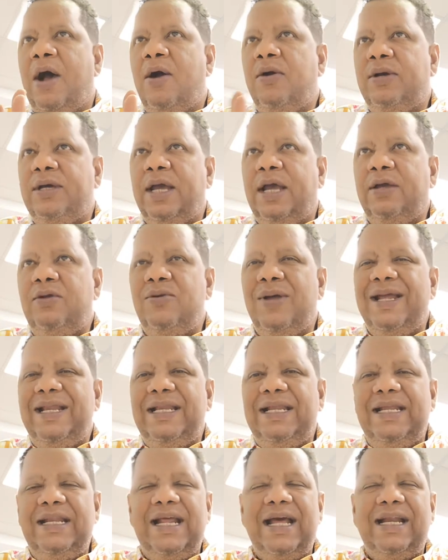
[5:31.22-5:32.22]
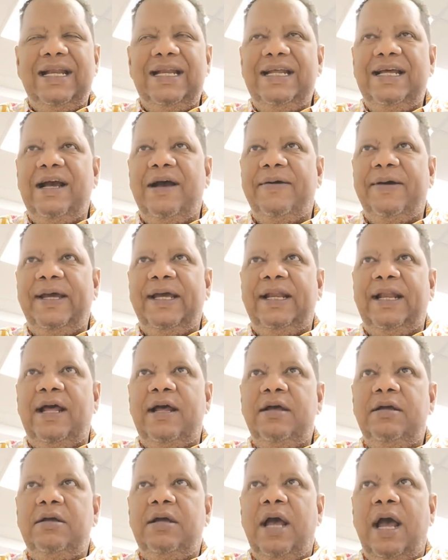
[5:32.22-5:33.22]
Aunque ahí no hay líneas ni
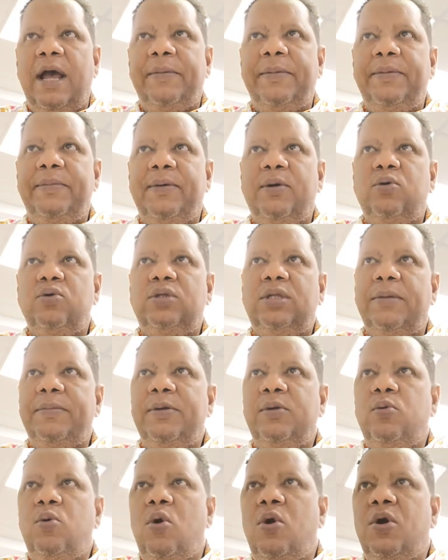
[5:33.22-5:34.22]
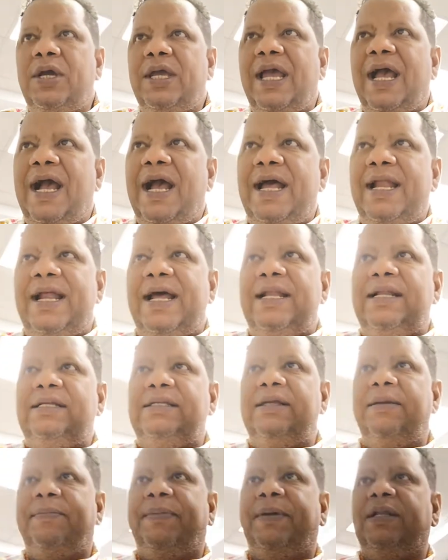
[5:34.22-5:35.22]
gabela, a mí me gusta Milwaukee a ganar
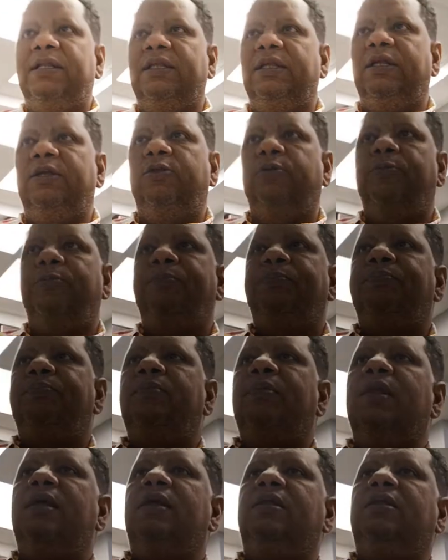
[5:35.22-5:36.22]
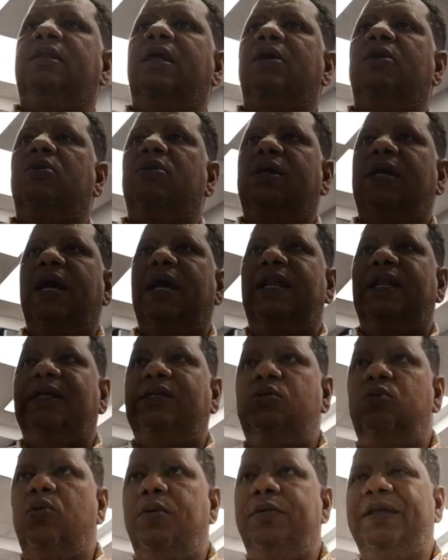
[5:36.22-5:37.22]
ese partido. Tengo que a
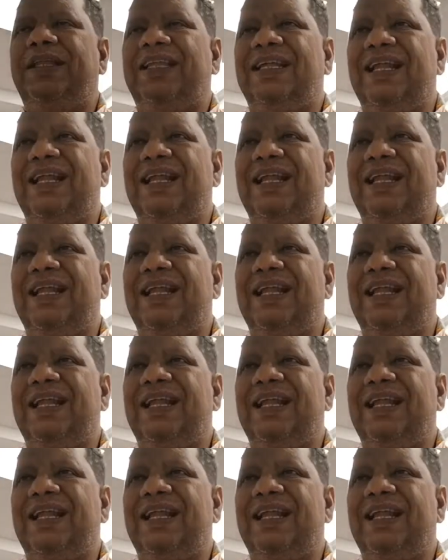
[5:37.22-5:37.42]
las 9 y